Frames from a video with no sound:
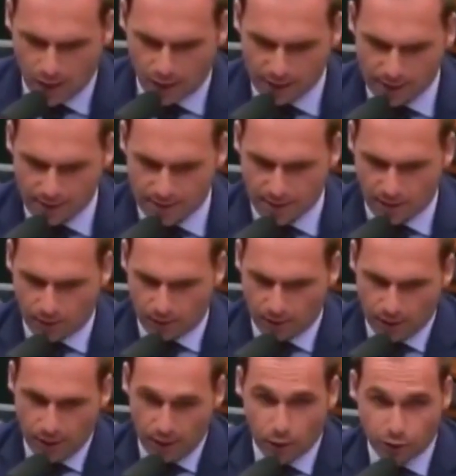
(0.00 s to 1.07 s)
real intenção,
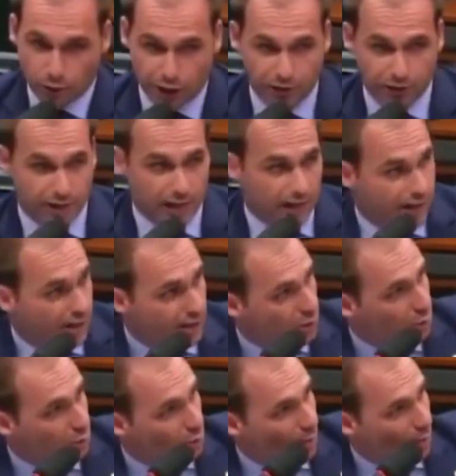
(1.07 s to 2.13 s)
eu tive que aqui,
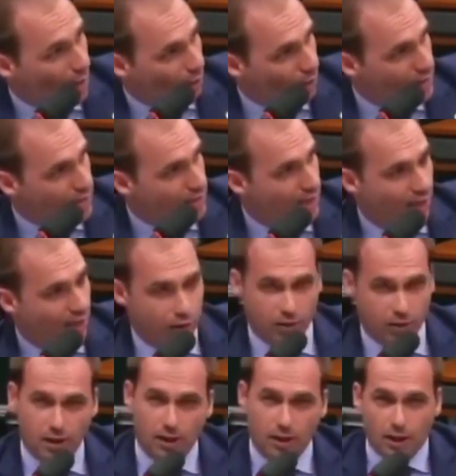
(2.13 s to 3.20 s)
junto com o Marco Feliciano,
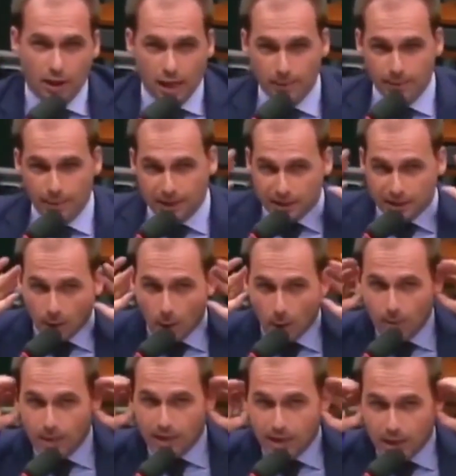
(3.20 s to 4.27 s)
emprestar meu
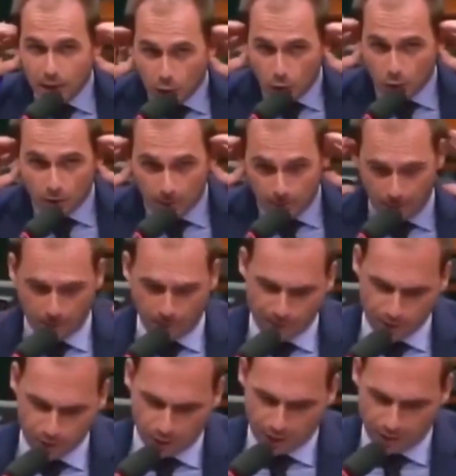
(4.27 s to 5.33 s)
pinico para a
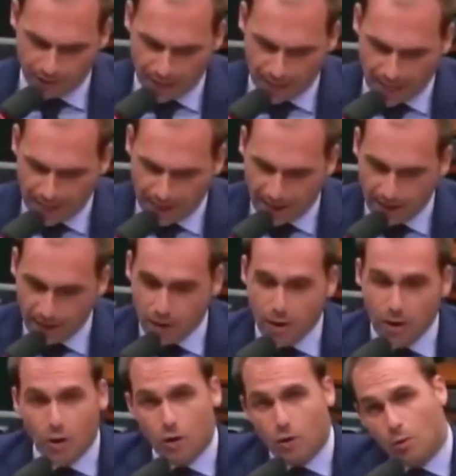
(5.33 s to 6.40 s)
professora falar, né?
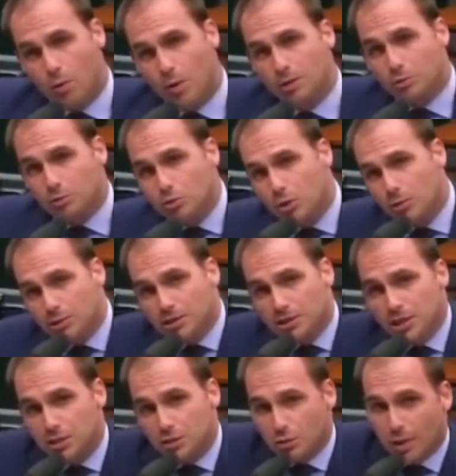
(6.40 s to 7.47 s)
Quantos
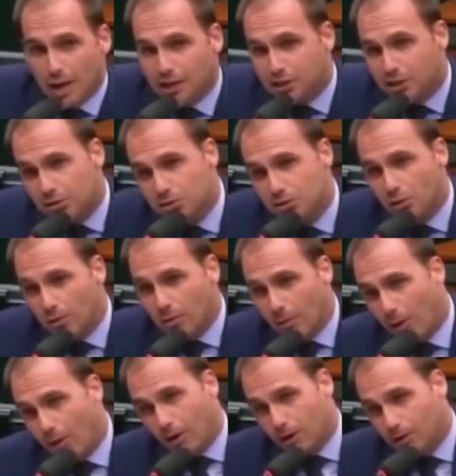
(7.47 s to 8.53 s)
homossexuais não são
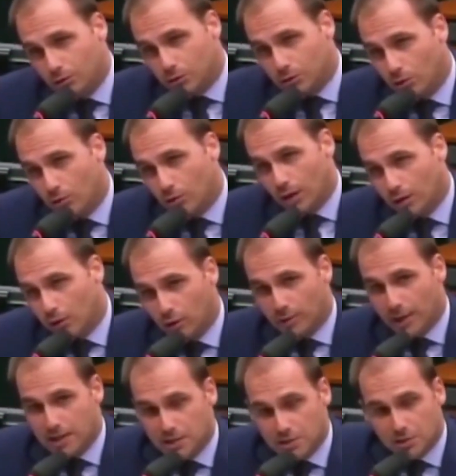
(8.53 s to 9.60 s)
mortos no ano no
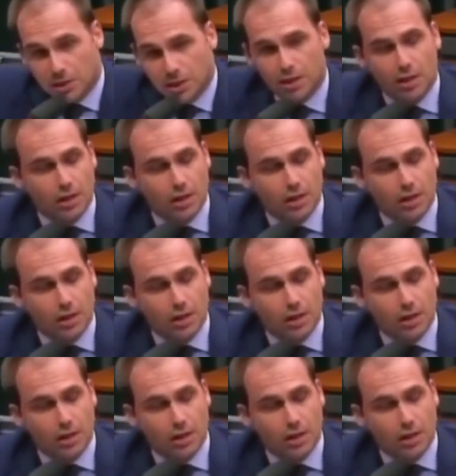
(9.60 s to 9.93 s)
Brasil?